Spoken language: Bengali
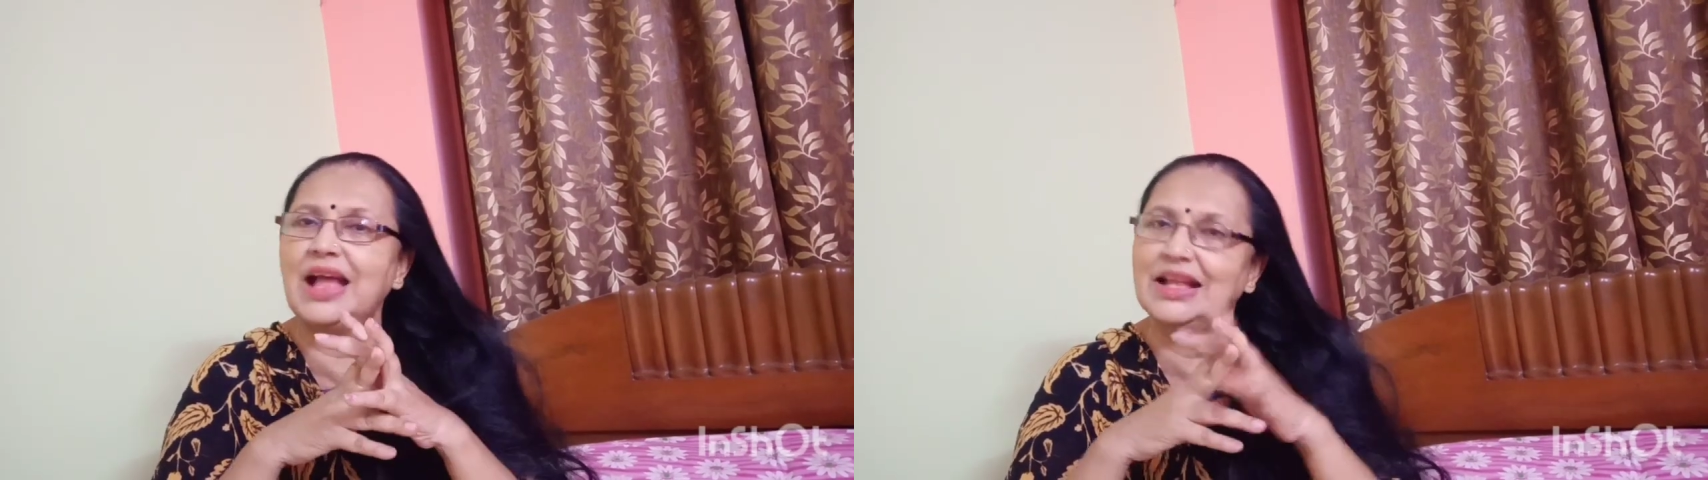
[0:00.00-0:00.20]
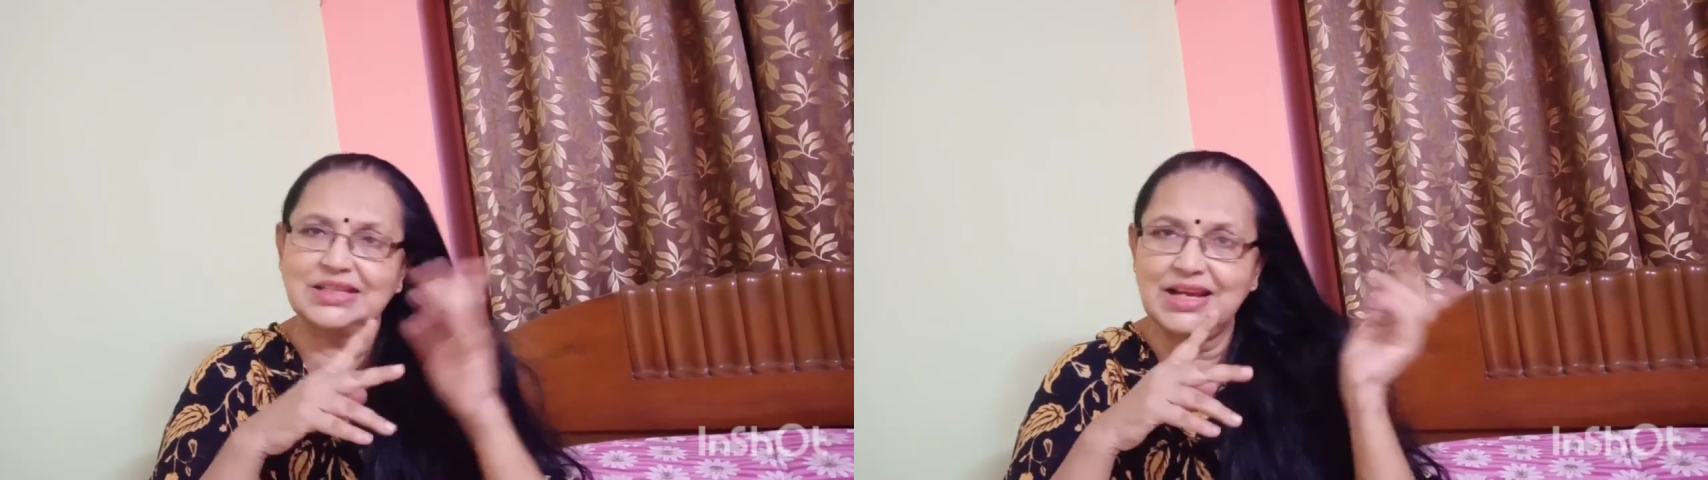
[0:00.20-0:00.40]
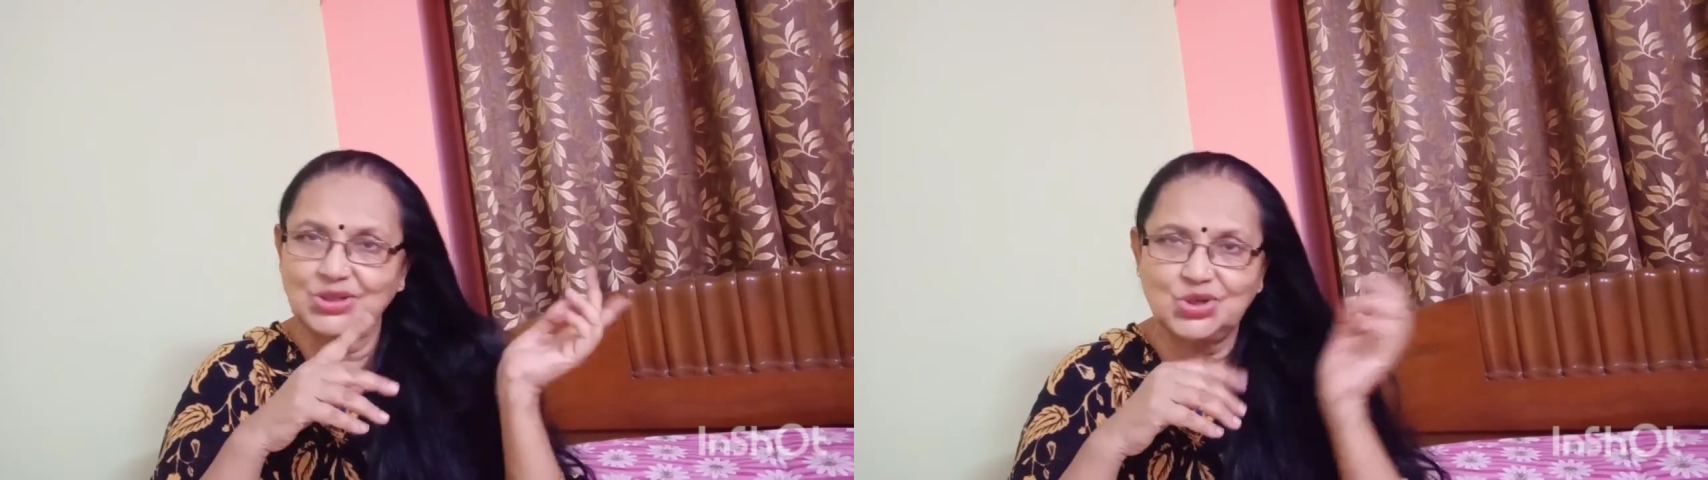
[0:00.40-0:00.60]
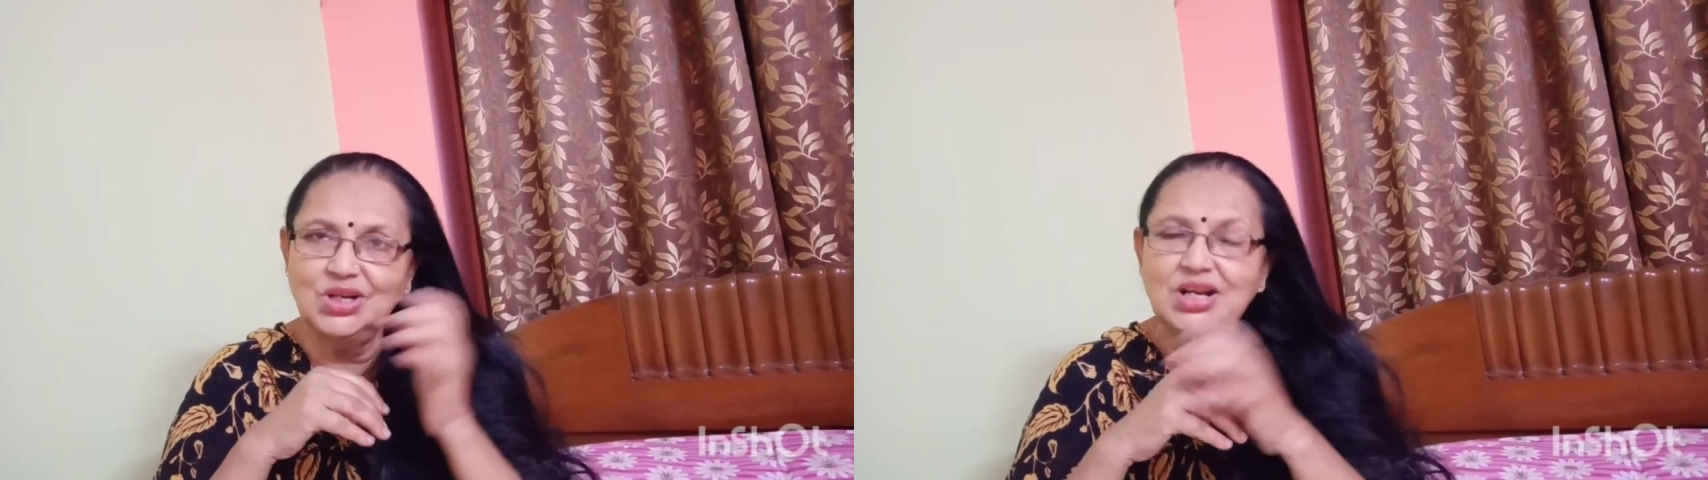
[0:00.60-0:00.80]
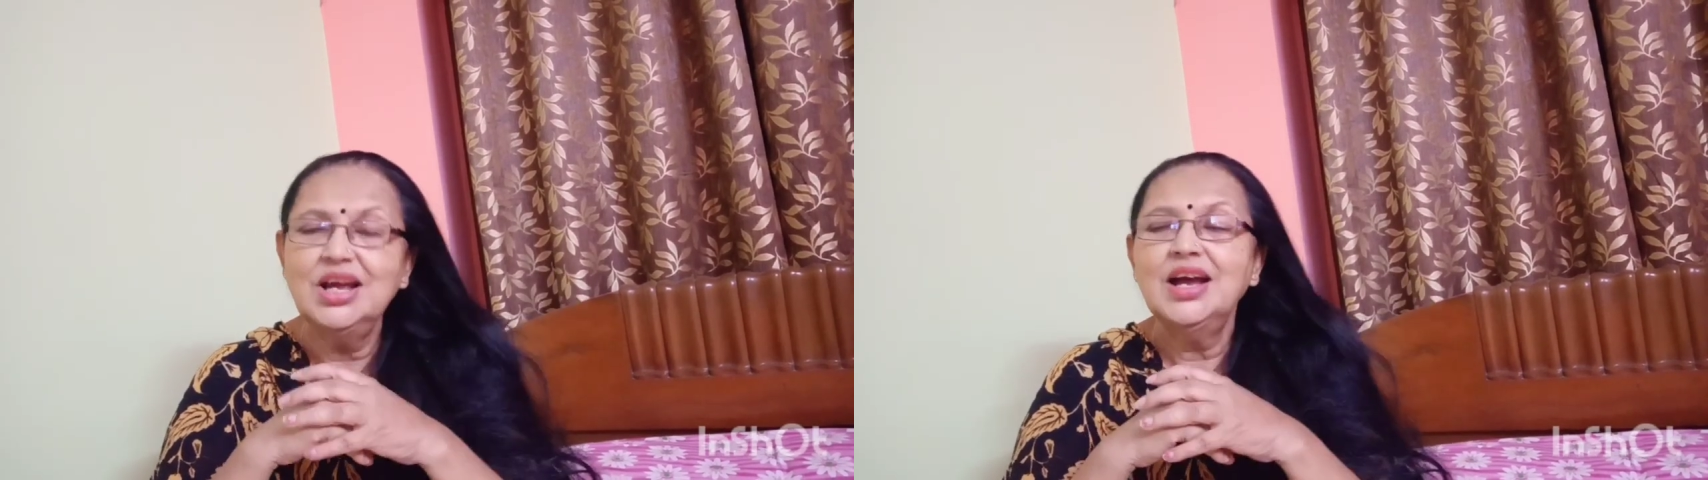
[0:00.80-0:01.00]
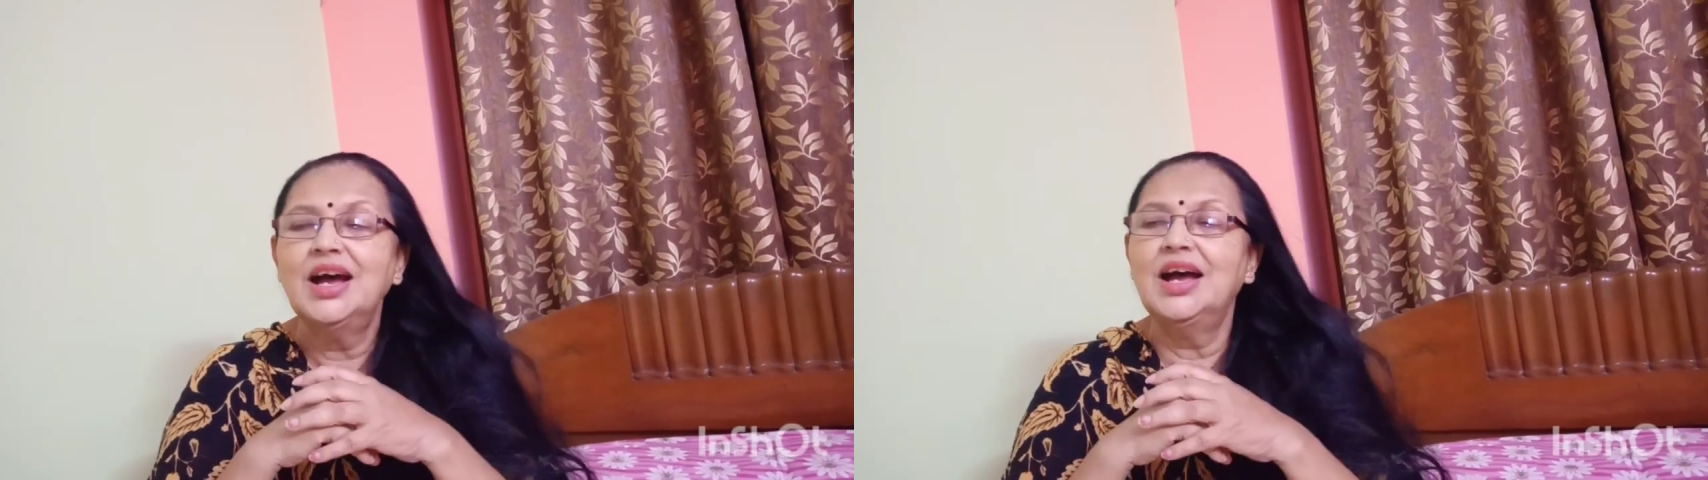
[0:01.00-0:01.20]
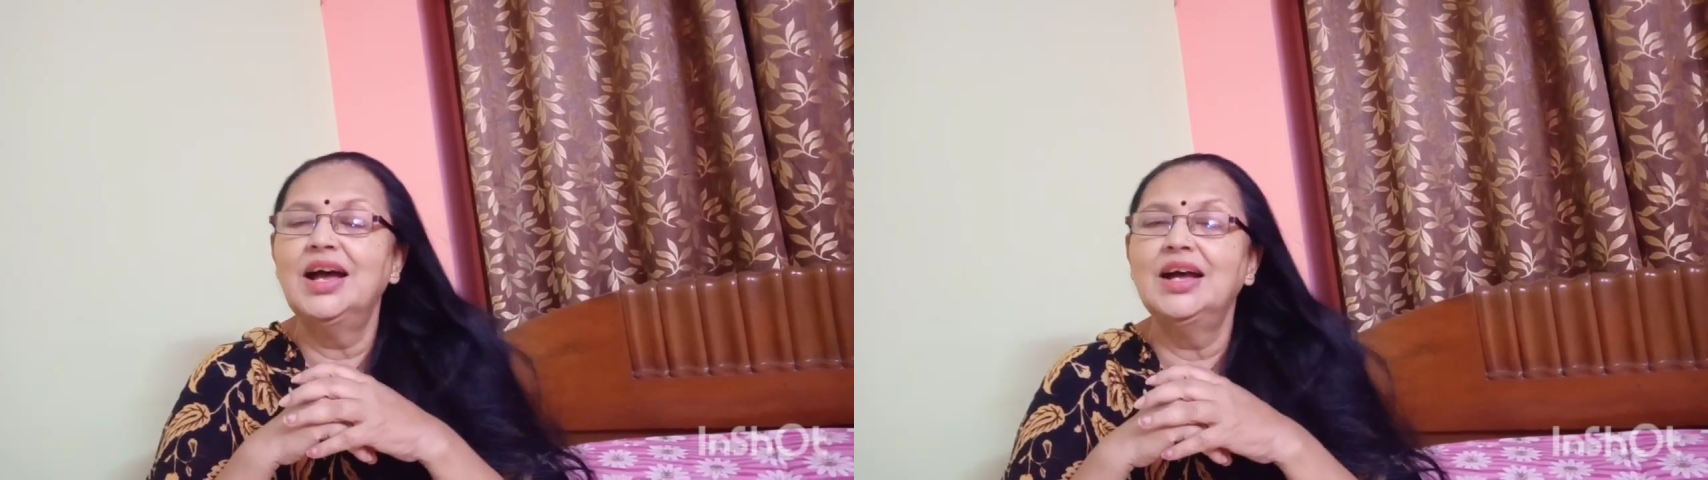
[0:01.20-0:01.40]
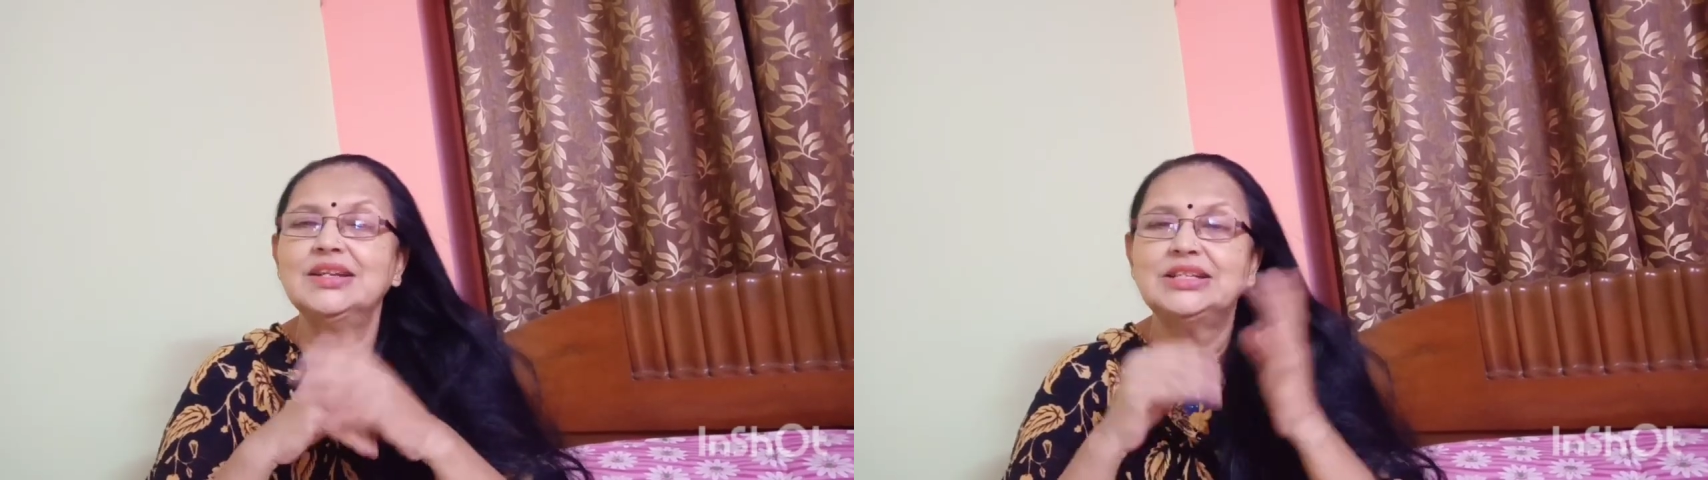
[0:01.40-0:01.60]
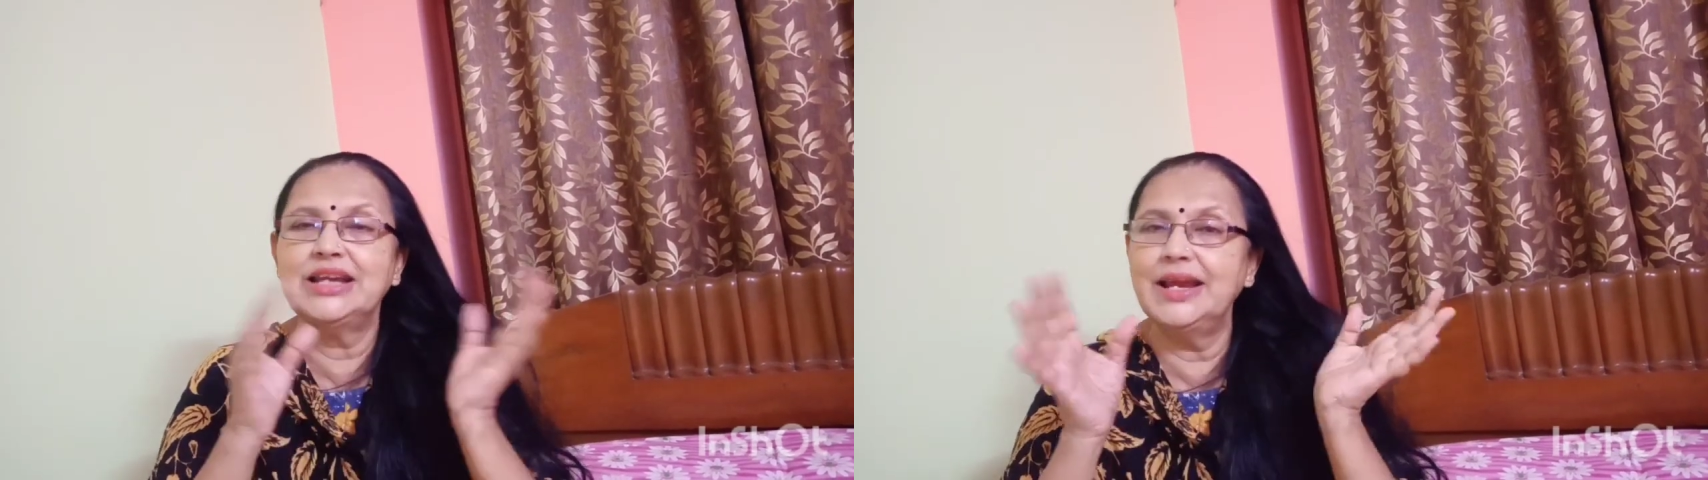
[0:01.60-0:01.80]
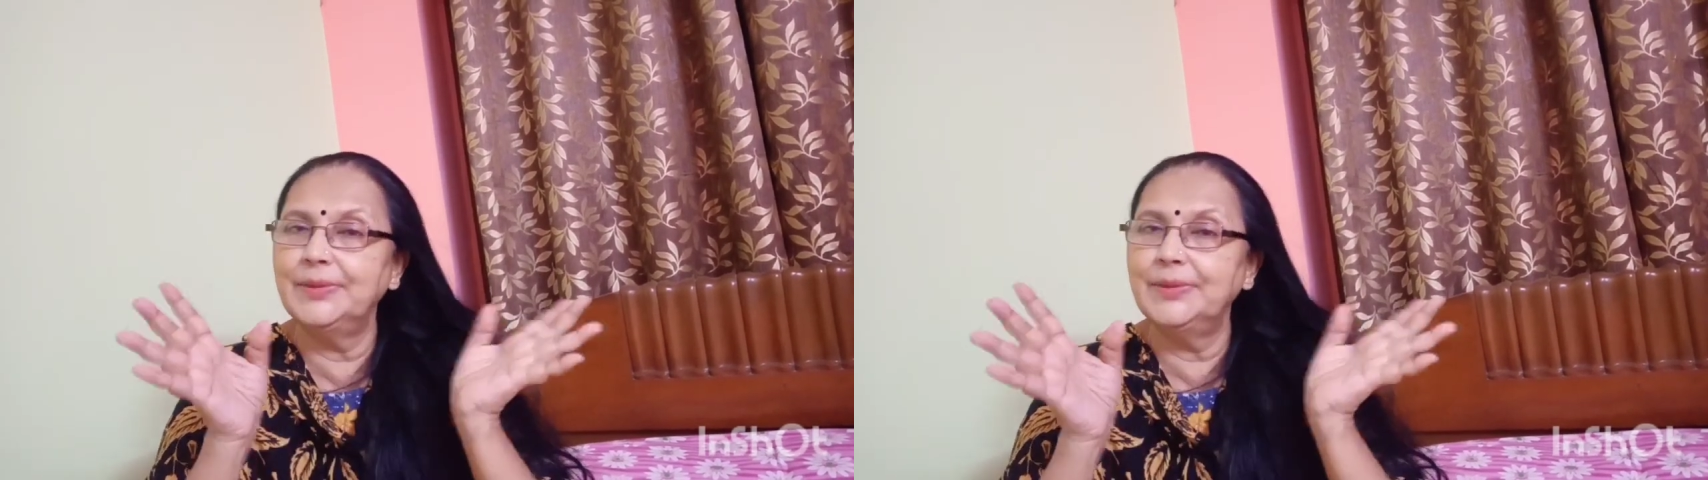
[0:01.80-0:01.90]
আছে একজন সে